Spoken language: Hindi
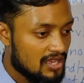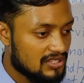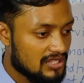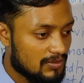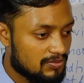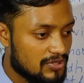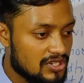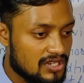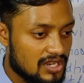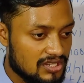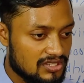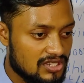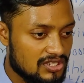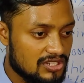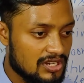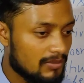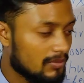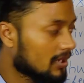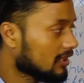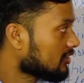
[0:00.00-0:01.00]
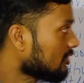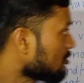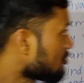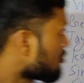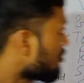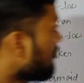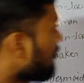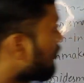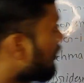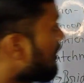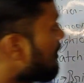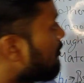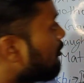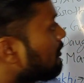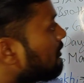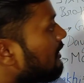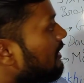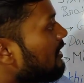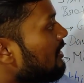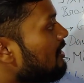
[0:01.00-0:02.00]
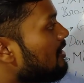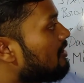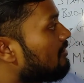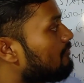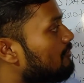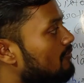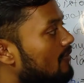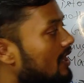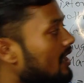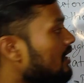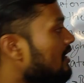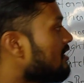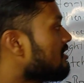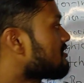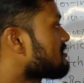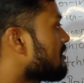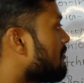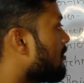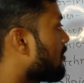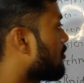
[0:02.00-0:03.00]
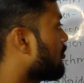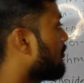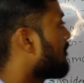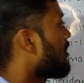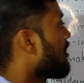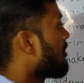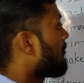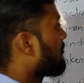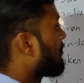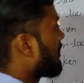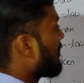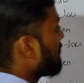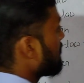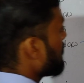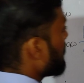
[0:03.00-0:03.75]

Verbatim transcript: सब चीज़ का सिस्टम रहता है उसको हम लोग क्या बोलते हैं विवाह समारोह प्रेम